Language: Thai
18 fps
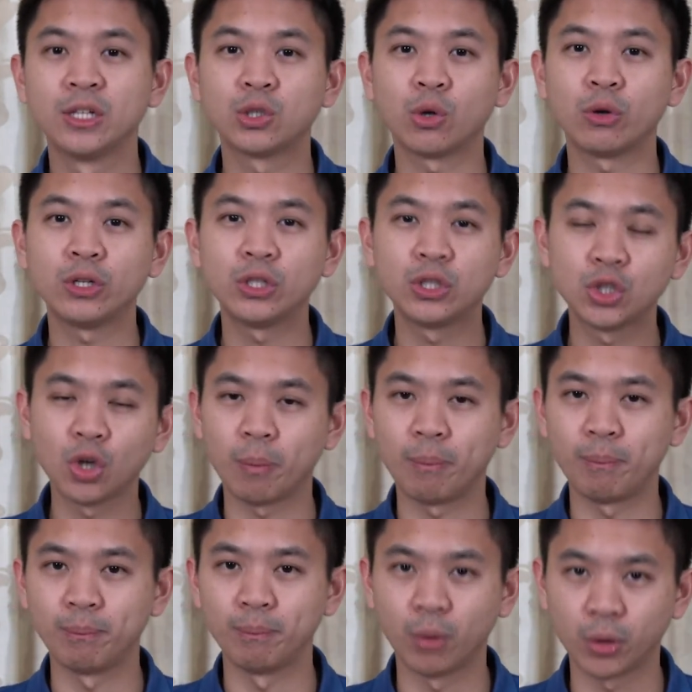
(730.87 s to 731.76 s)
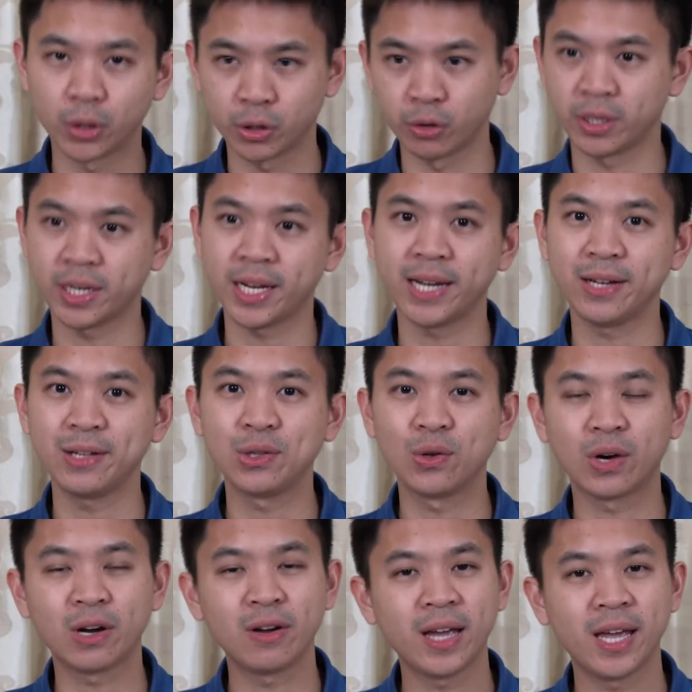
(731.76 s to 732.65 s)
จนจบบทสนทนาด้วย
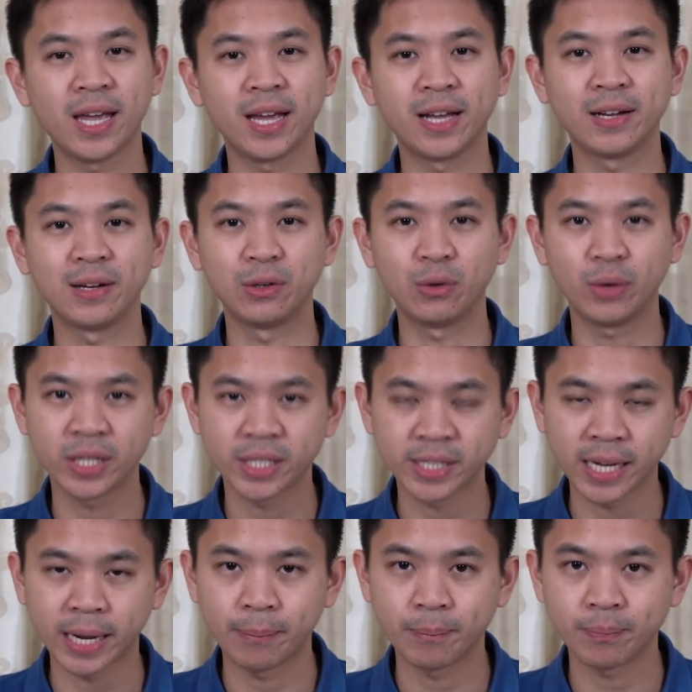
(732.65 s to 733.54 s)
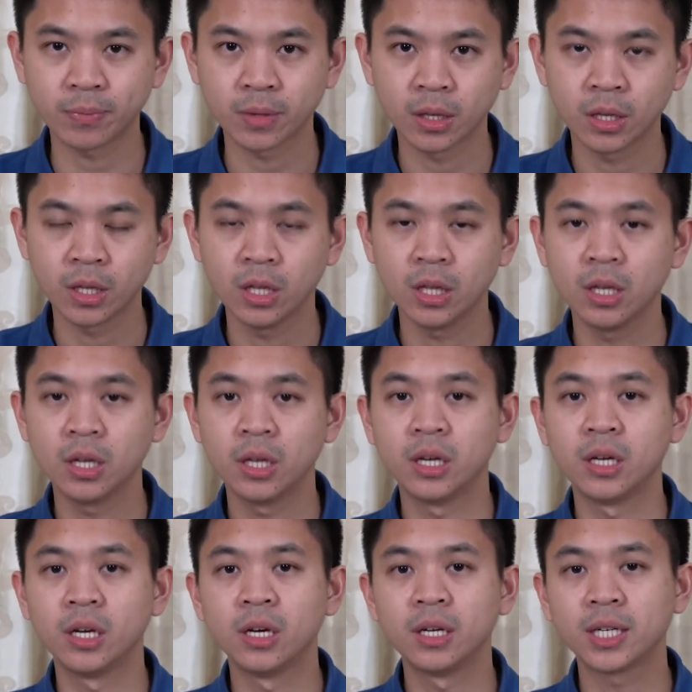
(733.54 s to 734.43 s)
ตัวเขาเองด้วย
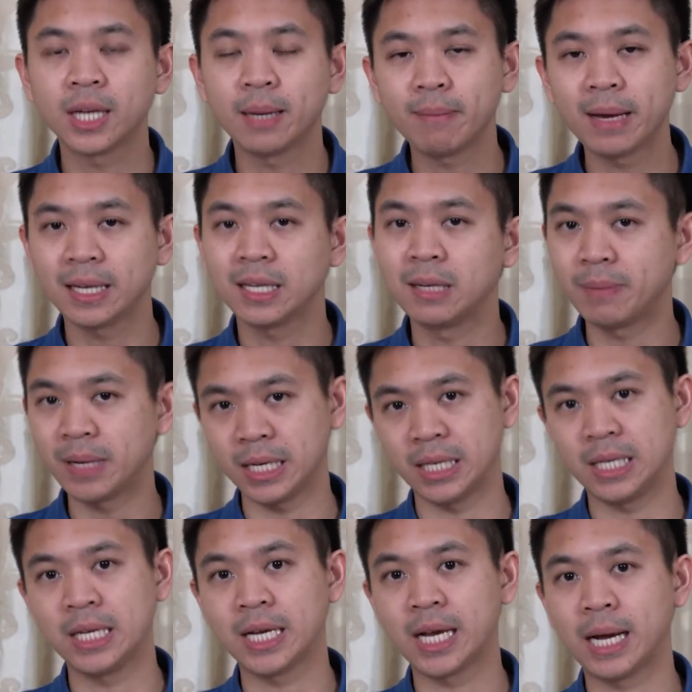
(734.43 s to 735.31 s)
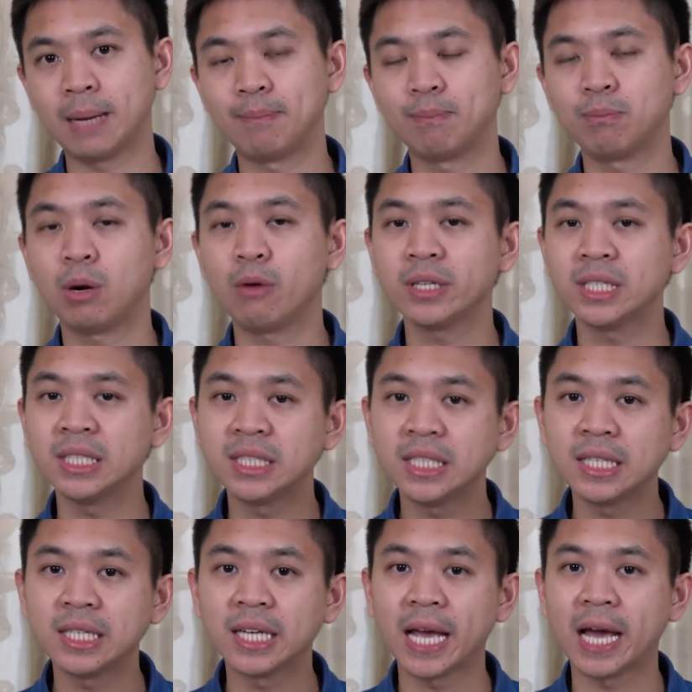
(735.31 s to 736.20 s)
ซ้ำทำไมถึงเป็นอย่างนี้ครับเพราะว่าจ
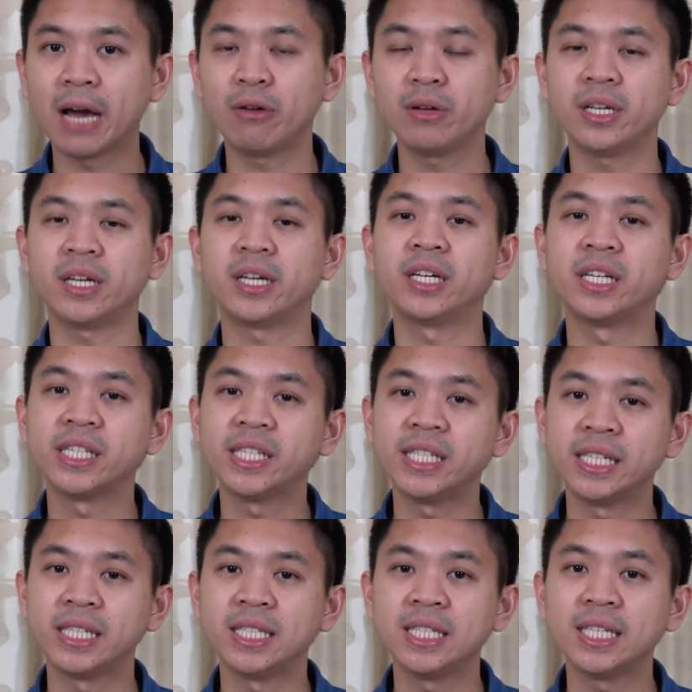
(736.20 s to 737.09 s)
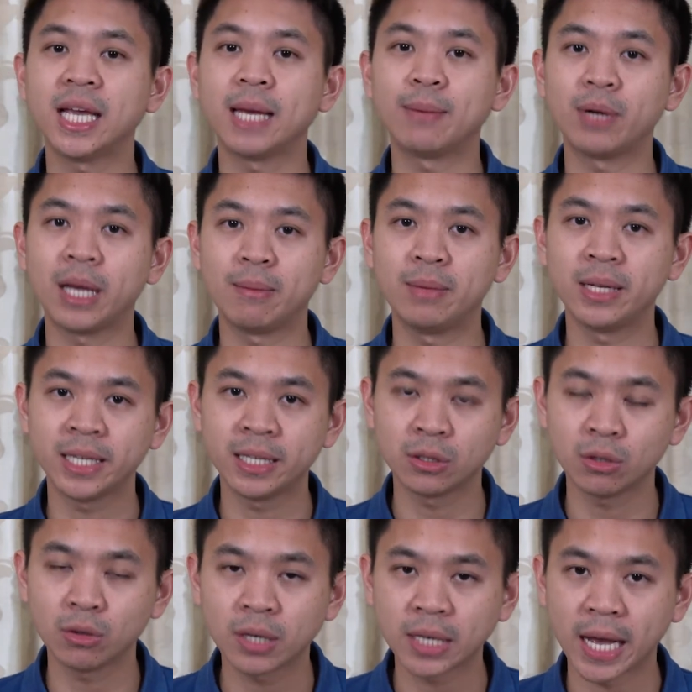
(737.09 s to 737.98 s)
ริงๆแล้วเนี่ยสิ่งที่เอเบราแฮมลิงคอ
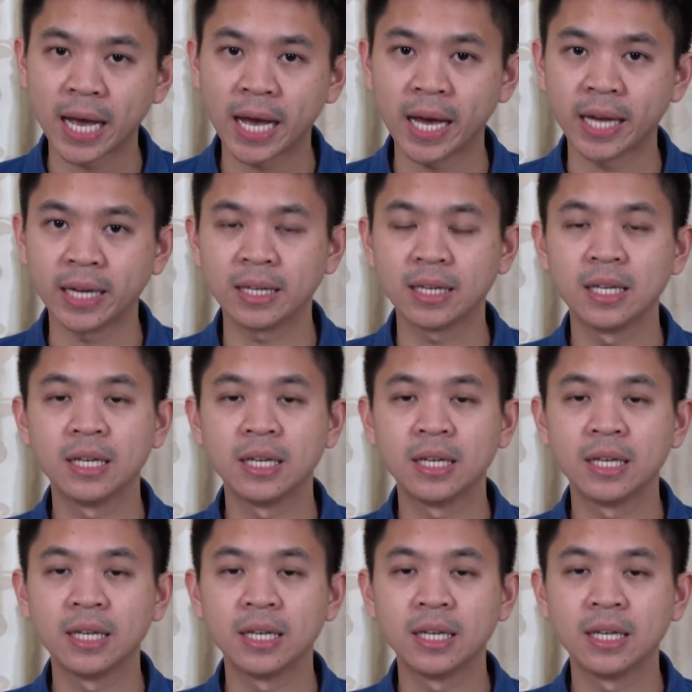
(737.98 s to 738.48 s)
ล์นต้องการ